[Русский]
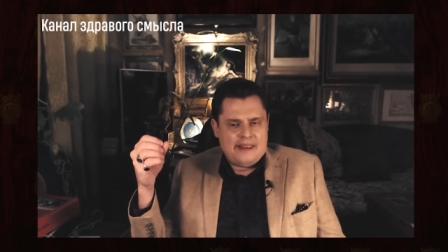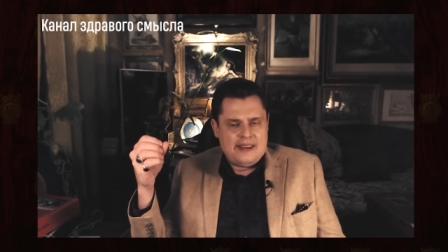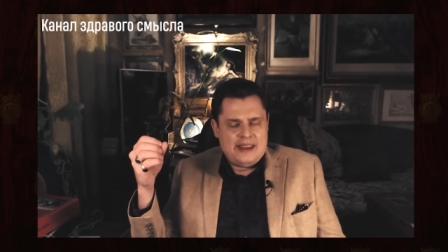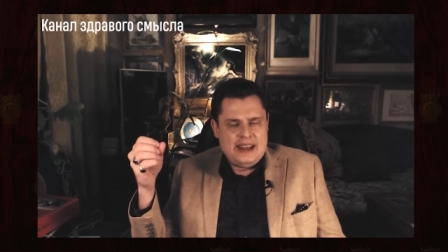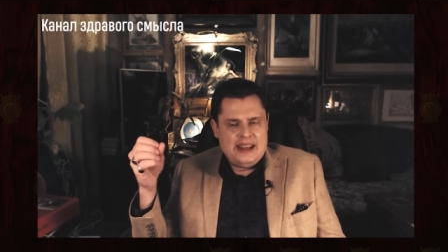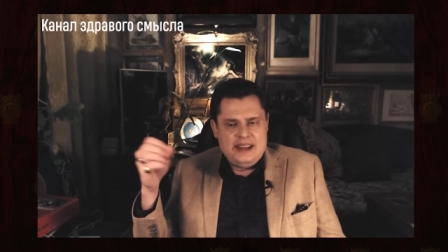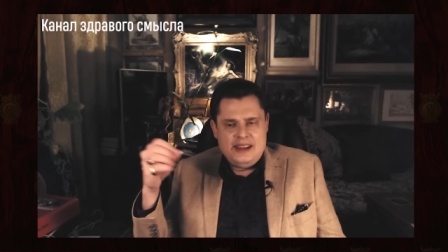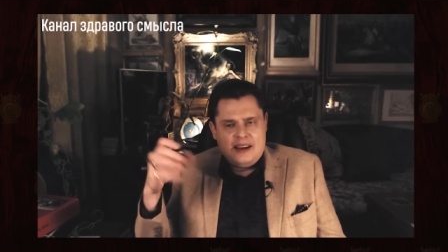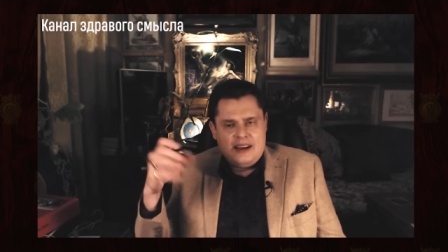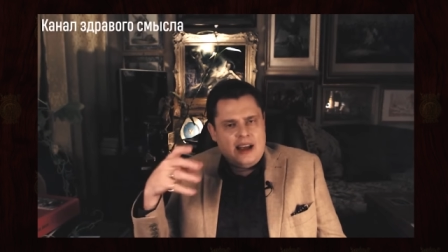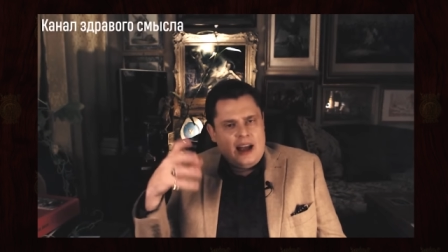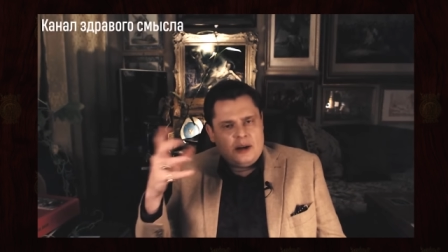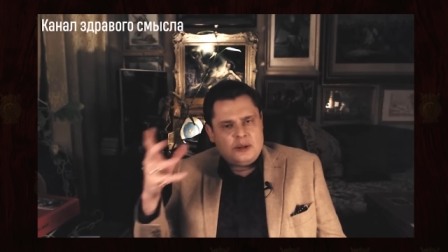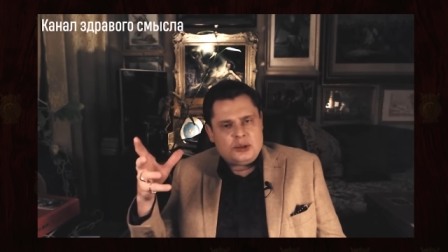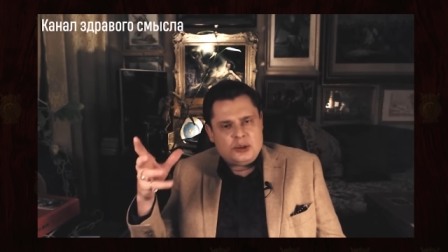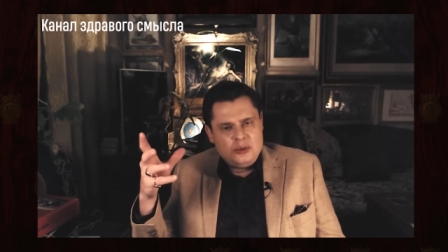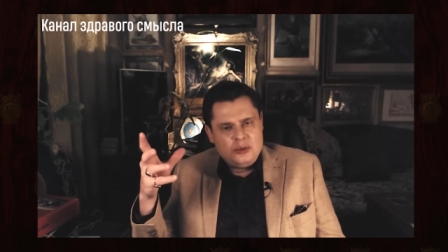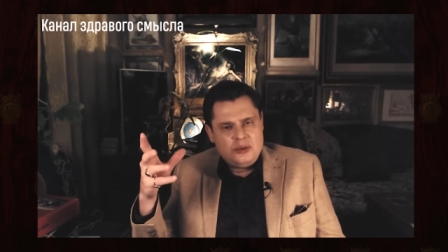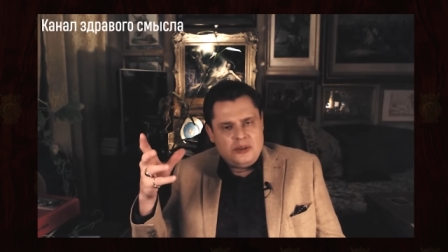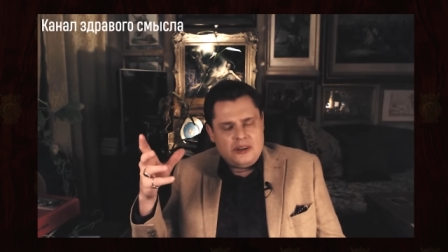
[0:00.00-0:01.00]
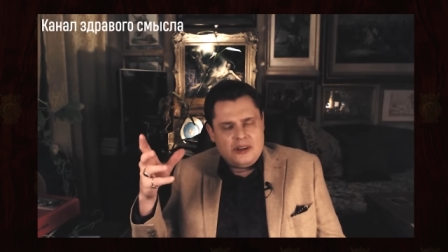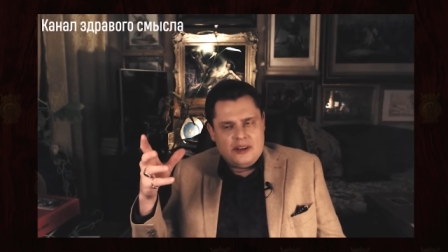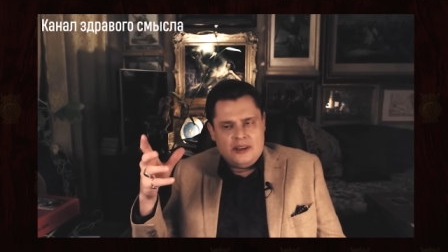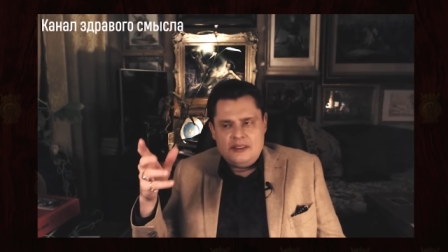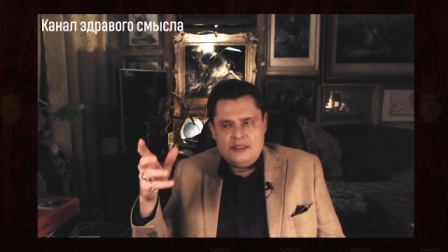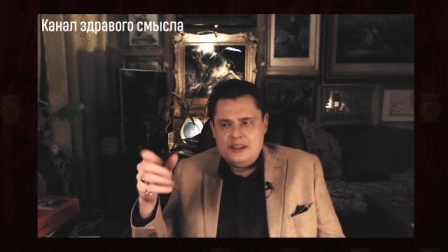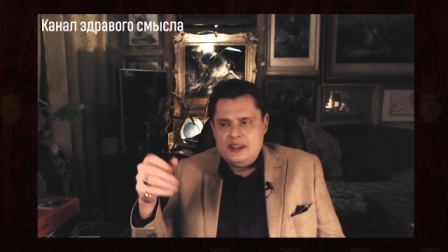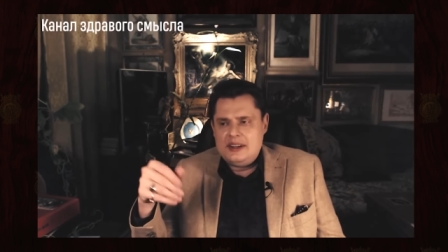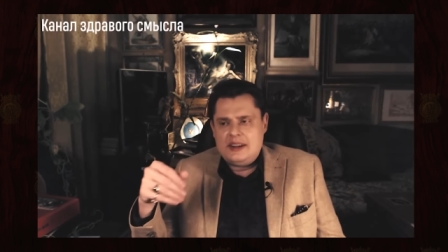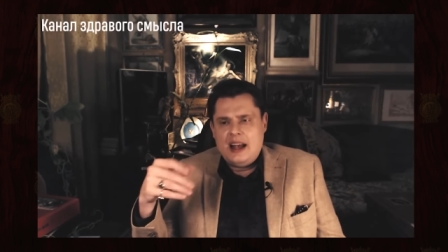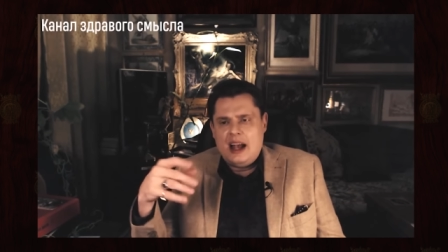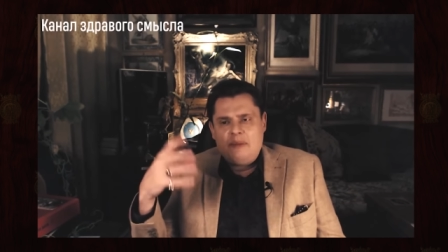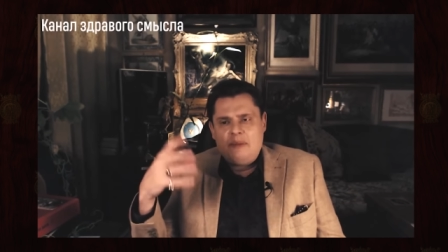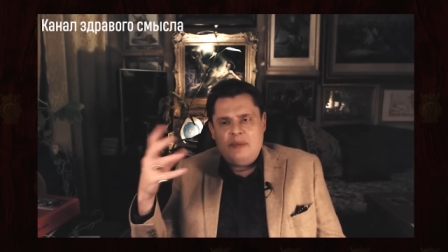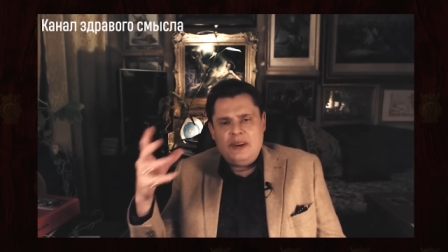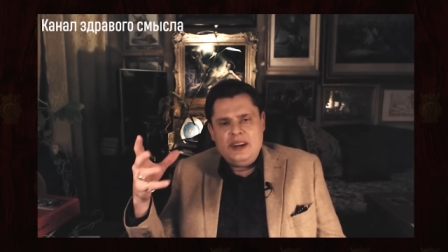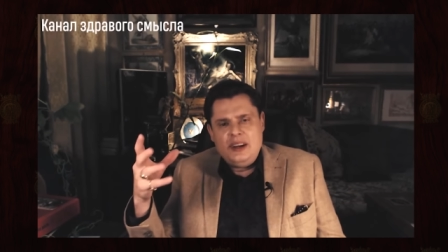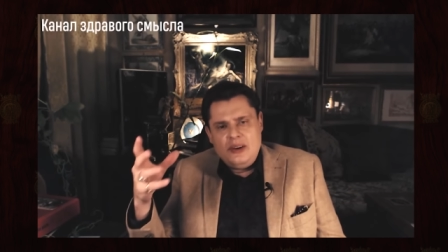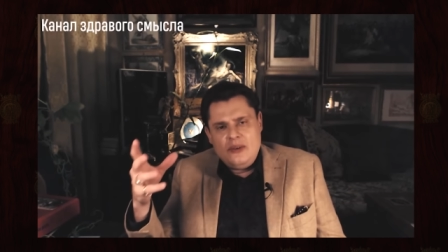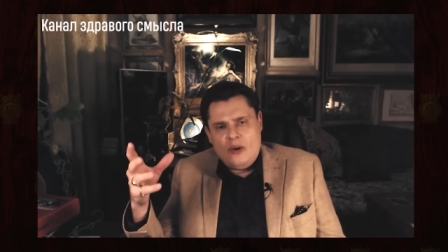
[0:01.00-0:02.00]
И не как шутка, не как
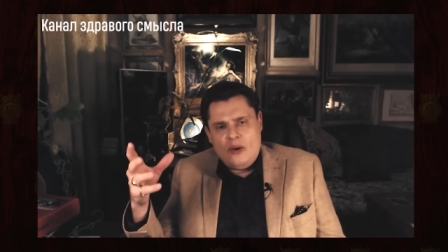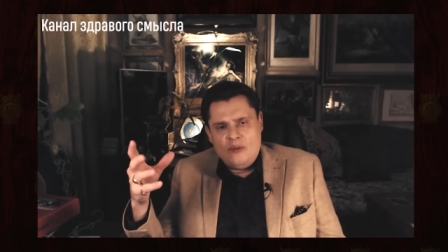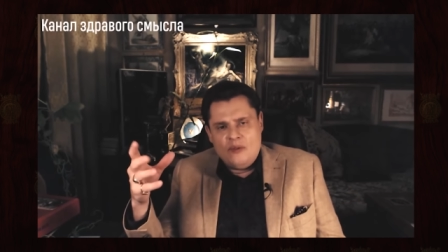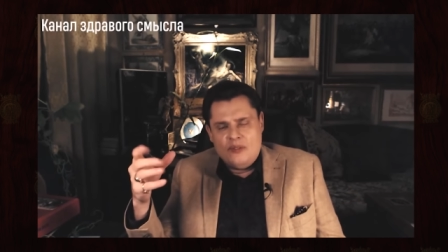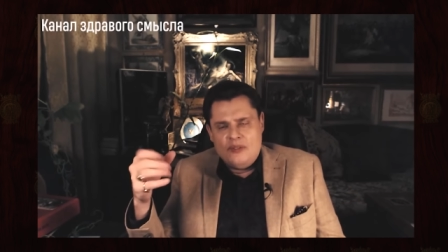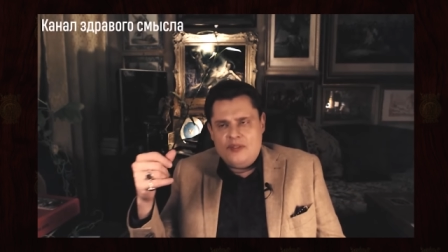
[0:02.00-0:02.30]
прием,